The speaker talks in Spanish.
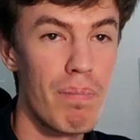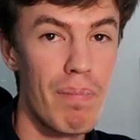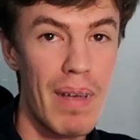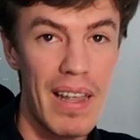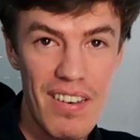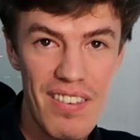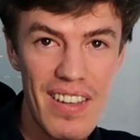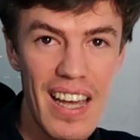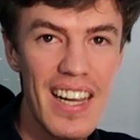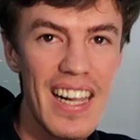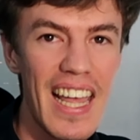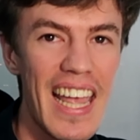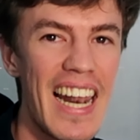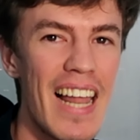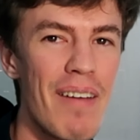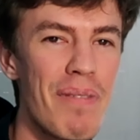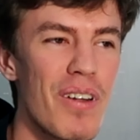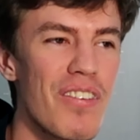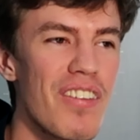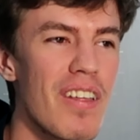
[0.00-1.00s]
pensar en
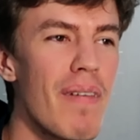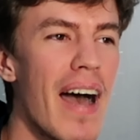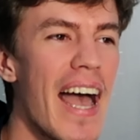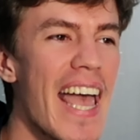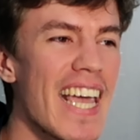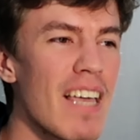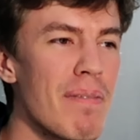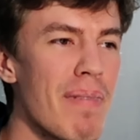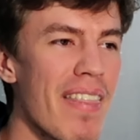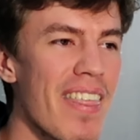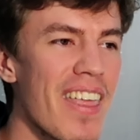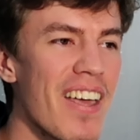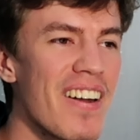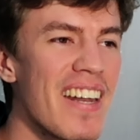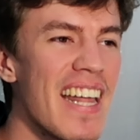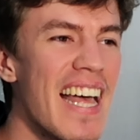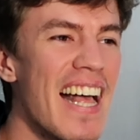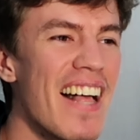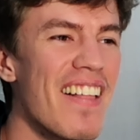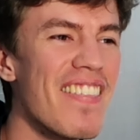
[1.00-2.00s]
la próxima
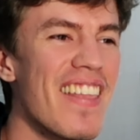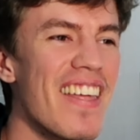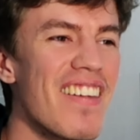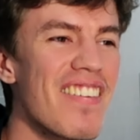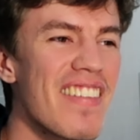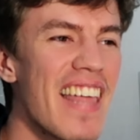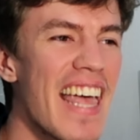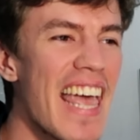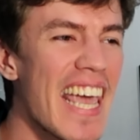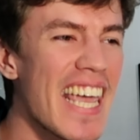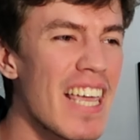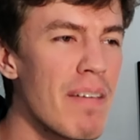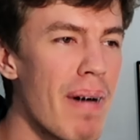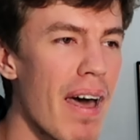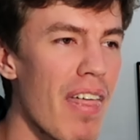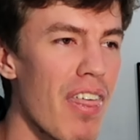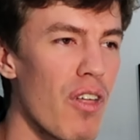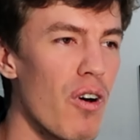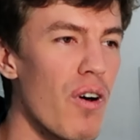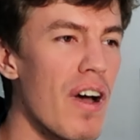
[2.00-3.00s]
equipación de este
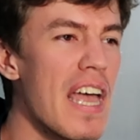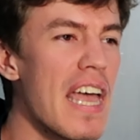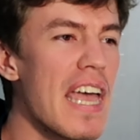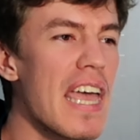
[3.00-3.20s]
equipazo.